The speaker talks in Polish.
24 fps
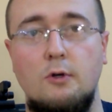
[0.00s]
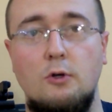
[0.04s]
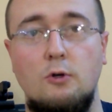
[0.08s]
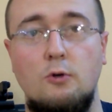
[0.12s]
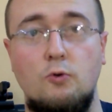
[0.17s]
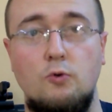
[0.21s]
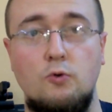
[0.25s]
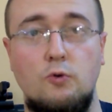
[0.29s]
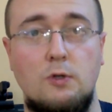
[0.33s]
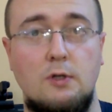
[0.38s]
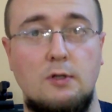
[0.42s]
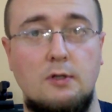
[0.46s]

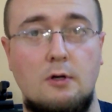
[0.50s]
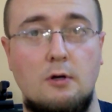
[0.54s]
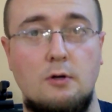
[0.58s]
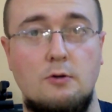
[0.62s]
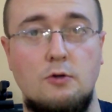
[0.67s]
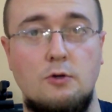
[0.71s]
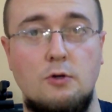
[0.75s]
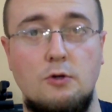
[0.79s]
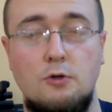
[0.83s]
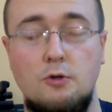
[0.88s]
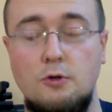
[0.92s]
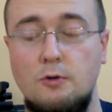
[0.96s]
różnie
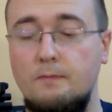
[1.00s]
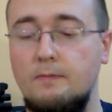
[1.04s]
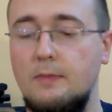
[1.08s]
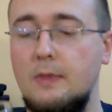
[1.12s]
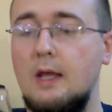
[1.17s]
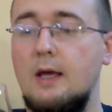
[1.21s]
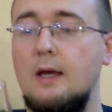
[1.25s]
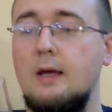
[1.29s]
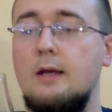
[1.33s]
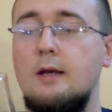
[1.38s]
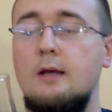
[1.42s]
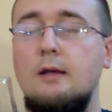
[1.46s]
skończyć.
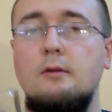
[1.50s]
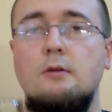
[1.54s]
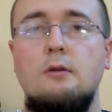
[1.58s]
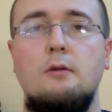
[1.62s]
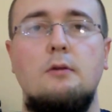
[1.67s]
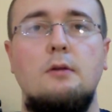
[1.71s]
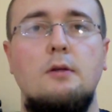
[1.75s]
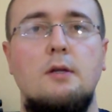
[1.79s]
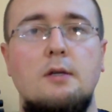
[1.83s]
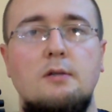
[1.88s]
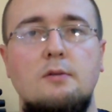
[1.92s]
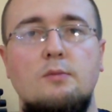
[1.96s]
To
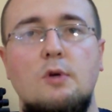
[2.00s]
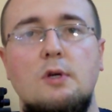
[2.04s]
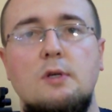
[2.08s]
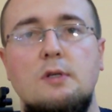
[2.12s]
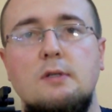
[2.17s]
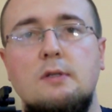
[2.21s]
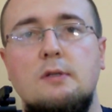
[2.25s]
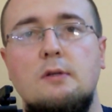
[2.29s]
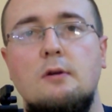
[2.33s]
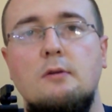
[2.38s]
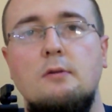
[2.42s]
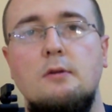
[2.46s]
tyle z mojej
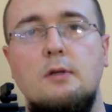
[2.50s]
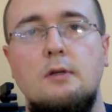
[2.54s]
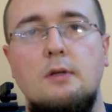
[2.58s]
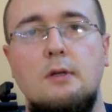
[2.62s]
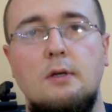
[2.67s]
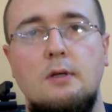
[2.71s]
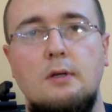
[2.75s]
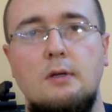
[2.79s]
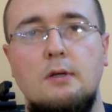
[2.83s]
strony.